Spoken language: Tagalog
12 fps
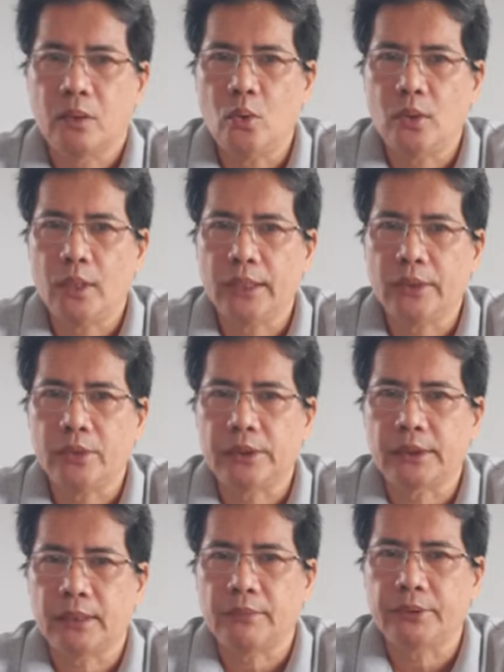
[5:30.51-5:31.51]
Look at
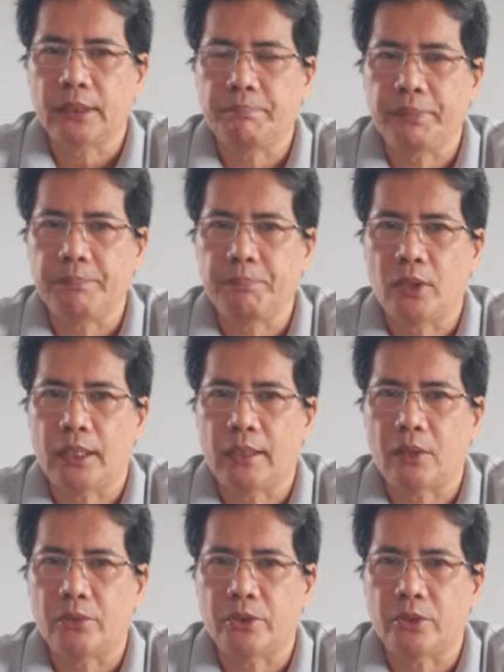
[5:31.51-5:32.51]
yourselves and people
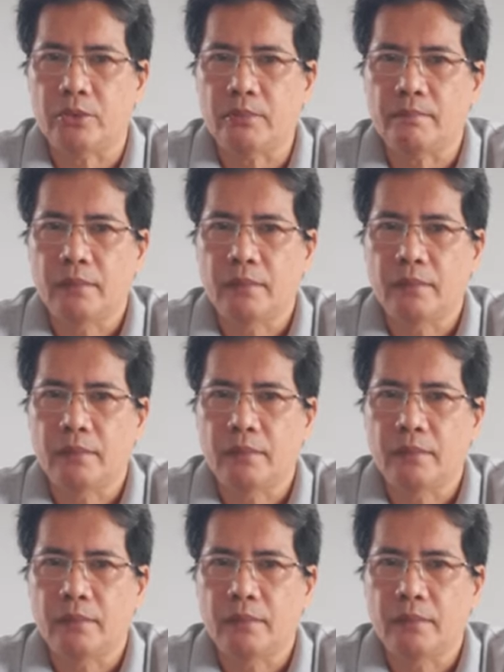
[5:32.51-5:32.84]
around you